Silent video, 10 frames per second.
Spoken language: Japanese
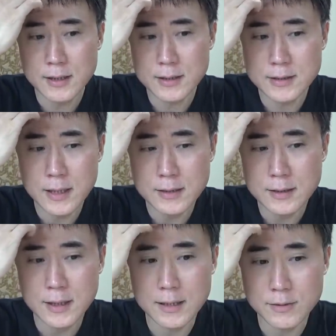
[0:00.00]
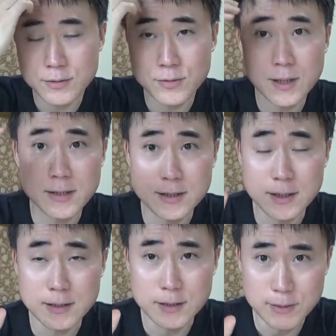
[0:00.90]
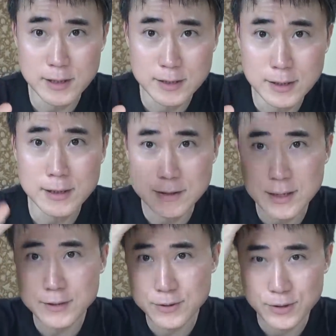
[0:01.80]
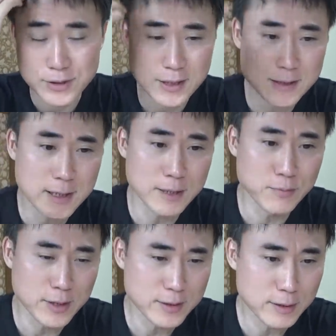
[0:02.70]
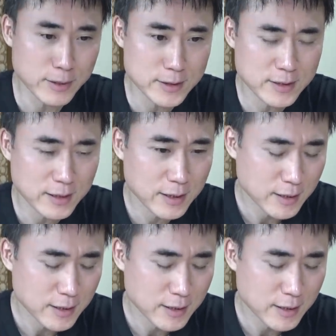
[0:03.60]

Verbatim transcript: え前回の動画はですね、すいません、一旦削除させてもらってます。